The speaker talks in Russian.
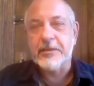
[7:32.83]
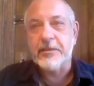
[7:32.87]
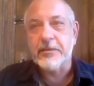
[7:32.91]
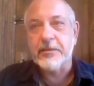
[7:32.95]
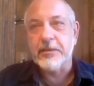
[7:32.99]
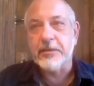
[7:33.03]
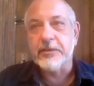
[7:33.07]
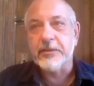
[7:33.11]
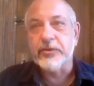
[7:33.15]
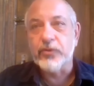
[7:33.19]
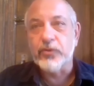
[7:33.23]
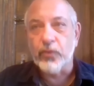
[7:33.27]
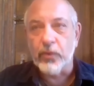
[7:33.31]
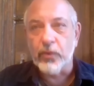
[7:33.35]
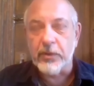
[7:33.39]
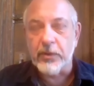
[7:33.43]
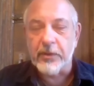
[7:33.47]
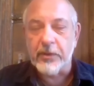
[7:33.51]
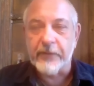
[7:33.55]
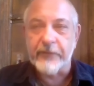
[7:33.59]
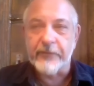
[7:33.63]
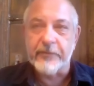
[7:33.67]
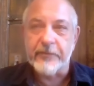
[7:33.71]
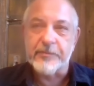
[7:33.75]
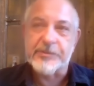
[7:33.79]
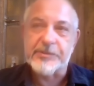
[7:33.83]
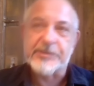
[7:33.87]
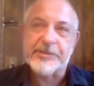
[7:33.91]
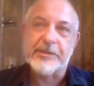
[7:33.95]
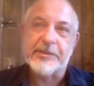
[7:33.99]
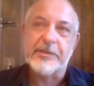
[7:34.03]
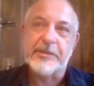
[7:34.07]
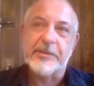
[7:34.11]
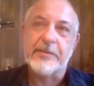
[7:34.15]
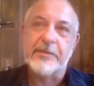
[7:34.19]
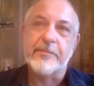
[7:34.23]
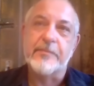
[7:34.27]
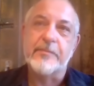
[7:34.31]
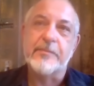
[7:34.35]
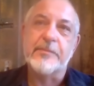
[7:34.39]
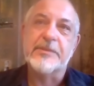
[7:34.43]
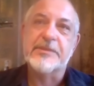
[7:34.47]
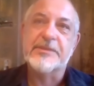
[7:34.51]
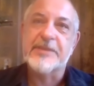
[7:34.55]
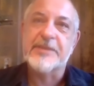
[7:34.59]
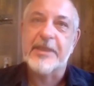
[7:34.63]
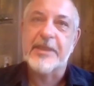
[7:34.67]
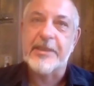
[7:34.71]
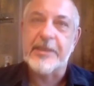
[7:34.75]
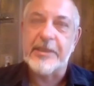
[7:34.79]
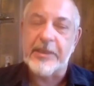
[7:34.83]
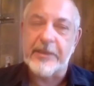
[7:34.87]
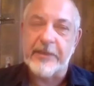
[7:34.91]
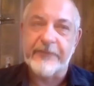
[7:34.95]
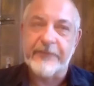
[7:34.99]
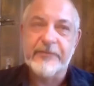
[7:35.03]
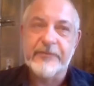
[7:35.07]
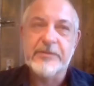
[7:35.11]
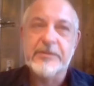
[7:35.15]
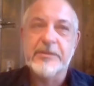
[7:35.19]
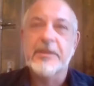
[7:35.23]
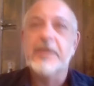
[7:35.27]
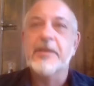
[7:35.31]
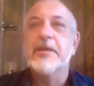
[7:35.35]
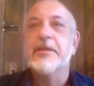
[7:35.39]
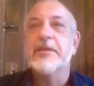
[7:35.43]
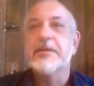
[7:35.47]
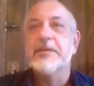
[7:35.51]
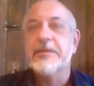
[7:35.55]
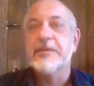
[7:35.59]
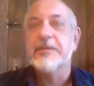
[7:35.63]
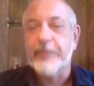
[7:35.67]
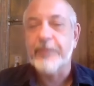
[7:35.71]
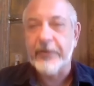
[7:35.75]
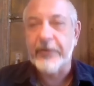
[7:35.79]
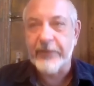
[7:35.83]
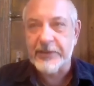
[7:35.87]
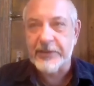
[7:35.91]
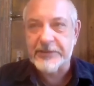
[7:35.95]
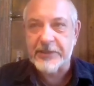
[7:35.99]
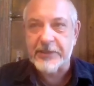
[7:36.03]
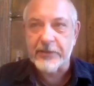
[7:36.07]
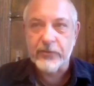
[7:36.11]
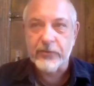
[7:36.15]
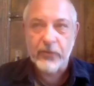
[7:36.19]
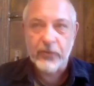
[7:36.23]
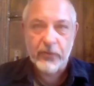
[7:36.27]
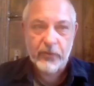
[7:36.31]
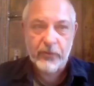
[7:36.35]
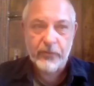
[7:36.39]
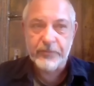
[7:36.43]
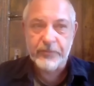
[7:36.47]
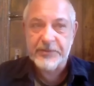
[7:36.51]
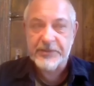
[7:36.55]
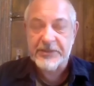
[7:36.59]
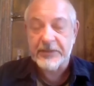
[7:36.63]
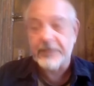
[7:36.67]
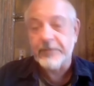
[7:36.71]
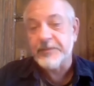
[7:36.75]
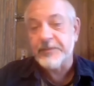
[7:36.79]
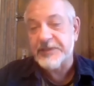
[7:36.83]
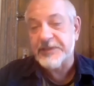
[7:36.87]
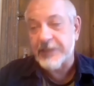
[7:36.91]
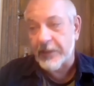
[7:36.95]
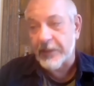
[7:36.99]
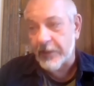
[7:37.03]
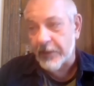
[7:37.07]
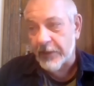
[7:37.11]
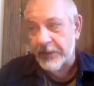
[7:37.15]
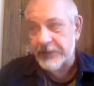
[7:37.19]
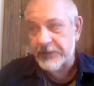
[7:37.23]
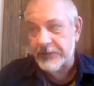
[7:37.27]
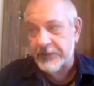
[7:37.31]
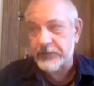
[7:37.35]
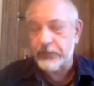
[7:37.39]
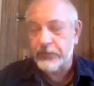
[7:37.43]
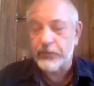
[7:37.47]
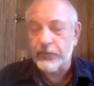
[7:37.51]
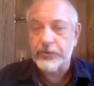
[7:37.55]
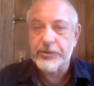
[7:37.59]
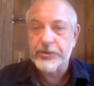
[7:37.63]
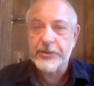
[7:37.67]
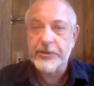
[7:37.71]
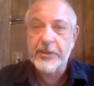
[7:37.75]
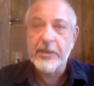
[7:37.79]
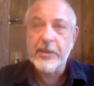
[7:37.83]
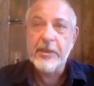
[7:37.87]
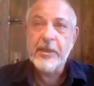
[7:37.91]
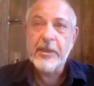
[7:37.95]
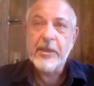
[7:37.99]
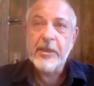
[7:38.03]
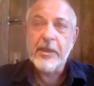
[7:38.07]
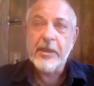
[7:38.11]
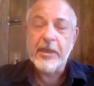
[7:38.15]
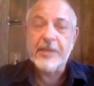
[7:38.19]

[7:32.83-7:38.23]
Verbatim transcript: к долларовым ценам за нефть, на, на привязке к долларовым ценам за газ тот же, да,